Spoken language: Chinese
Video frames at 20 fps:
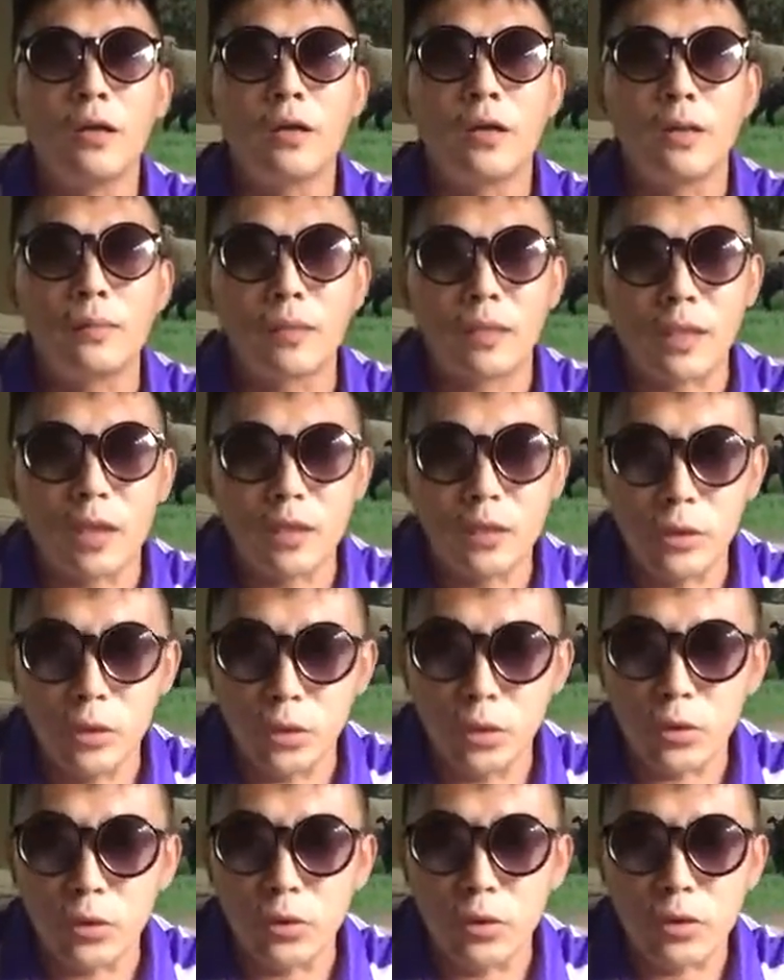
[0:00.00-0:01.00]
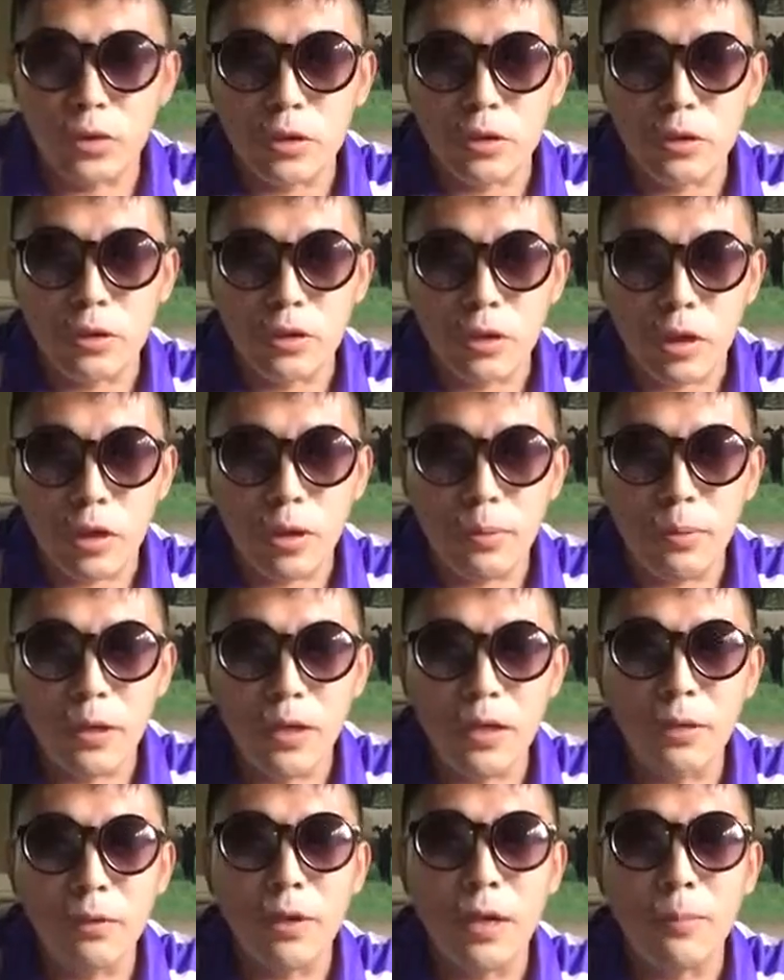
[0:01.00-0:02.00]
那么他舅舅是找了
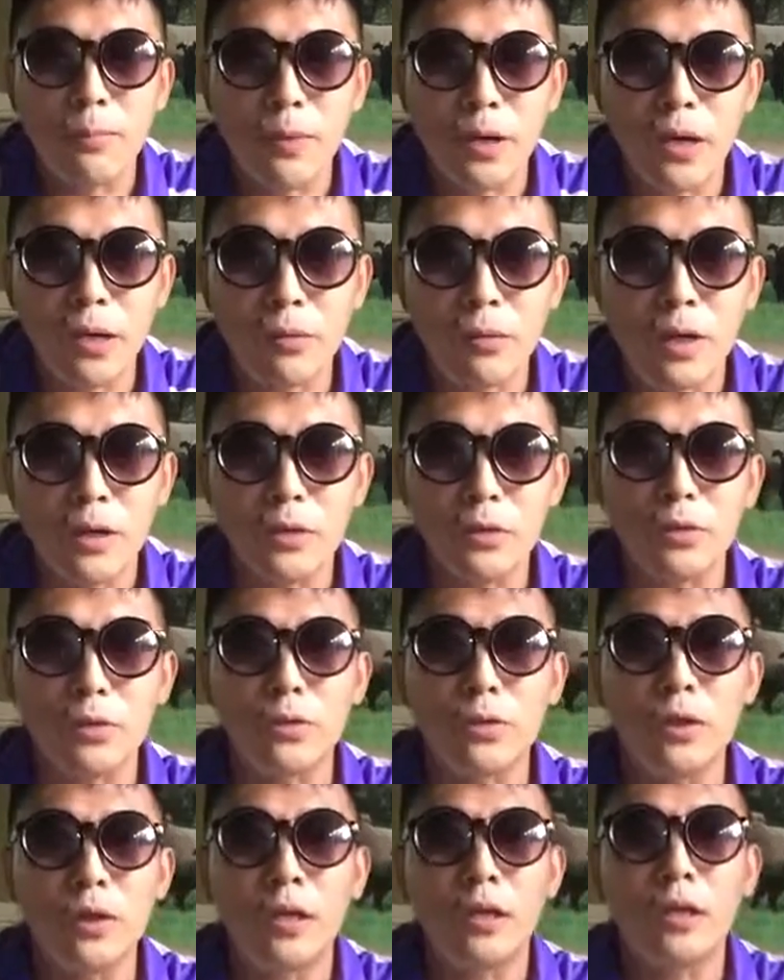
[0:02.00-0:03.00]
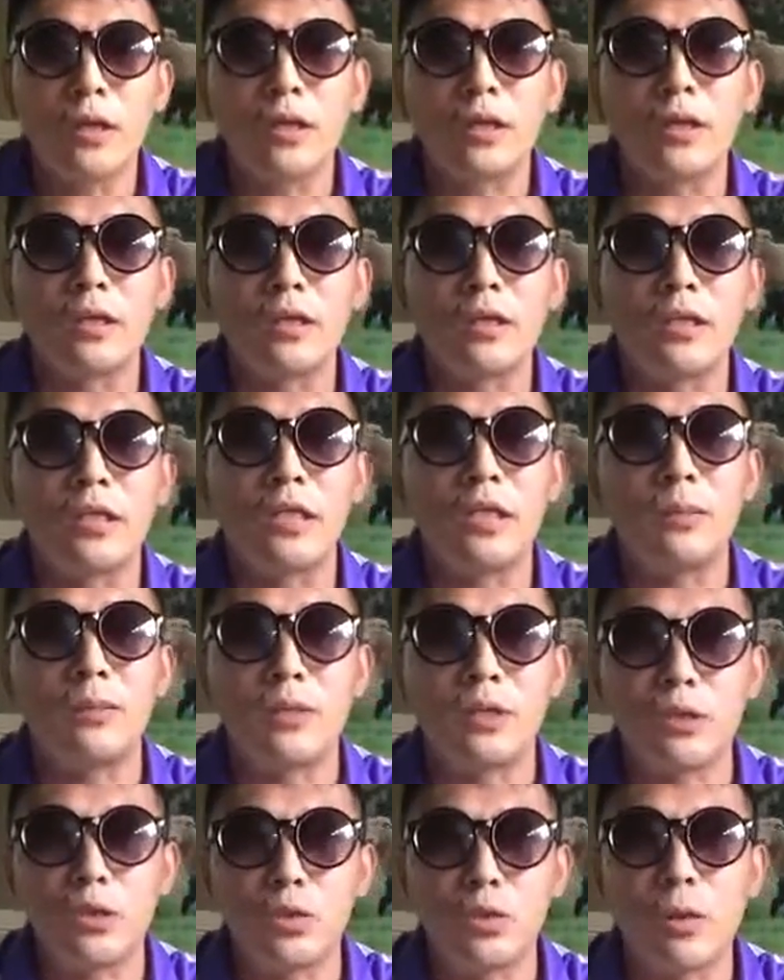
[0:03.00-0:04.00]
彭丽媛，彭丽媛就跟习近
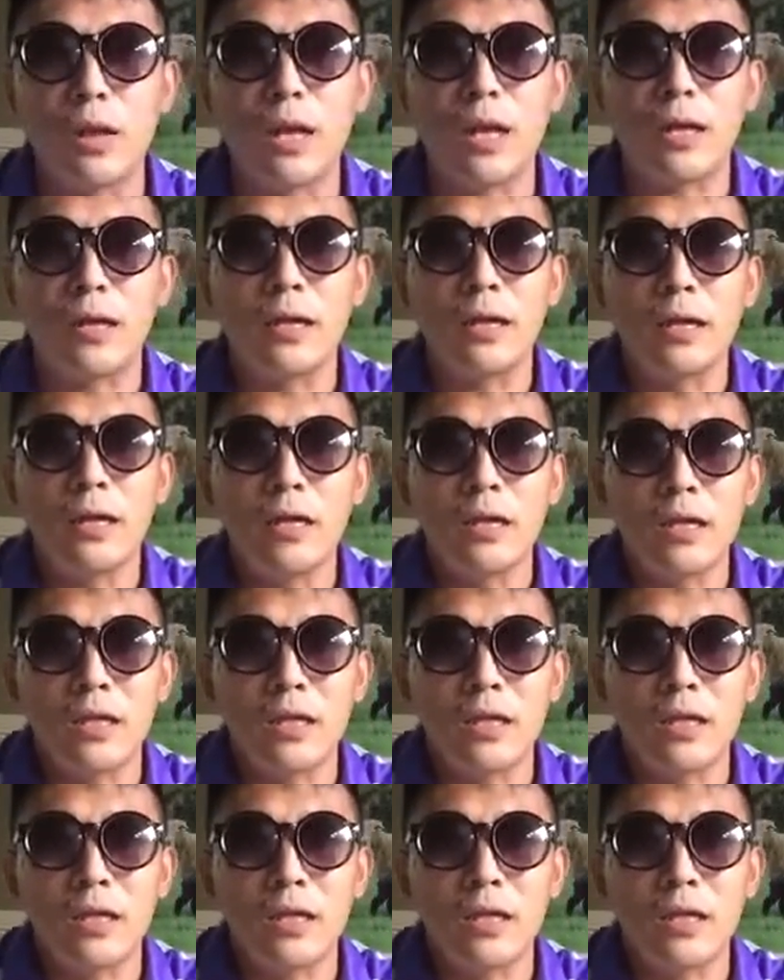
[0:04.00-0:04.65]
平说了，